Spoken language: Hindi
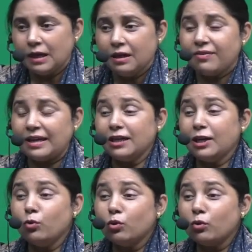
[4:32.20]
फाइनली
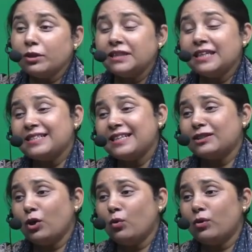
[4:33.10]
उनको इतनी
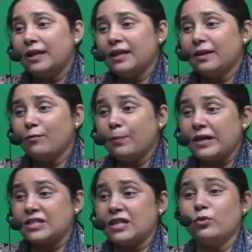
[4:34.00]
ज़्यादा हो गई कि वो
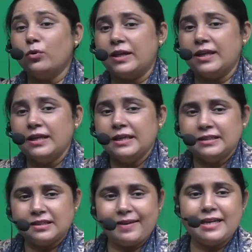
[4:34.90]
परेशान हो गए
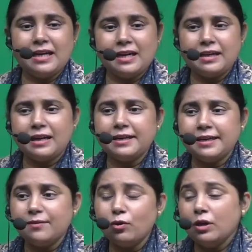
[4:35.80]
दवाइयाँ खा खा के
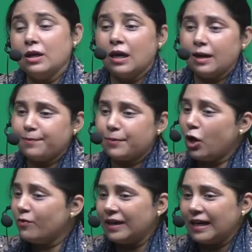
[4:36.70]
ये वो अब
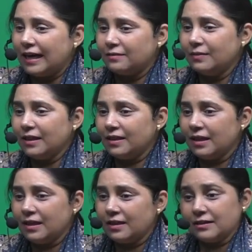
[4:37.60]
गाँव वाला आदमी
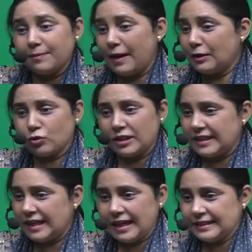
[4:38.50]
दिमाग तो
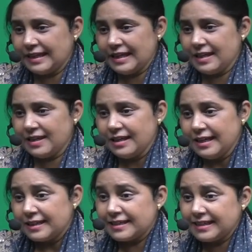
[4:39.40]
ज़्यादा लगाते नहीं है
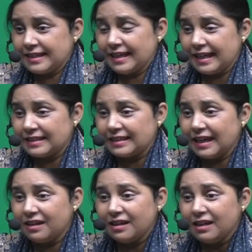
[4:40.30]
किसी ने कह
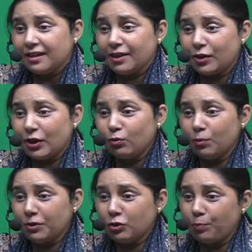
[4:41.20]
दिया कि गेहूं
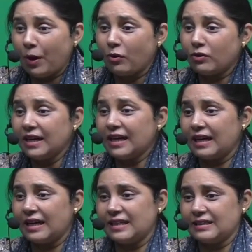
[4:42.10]
में जो पाउडर
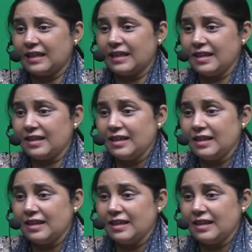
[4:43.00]
डाला जाता है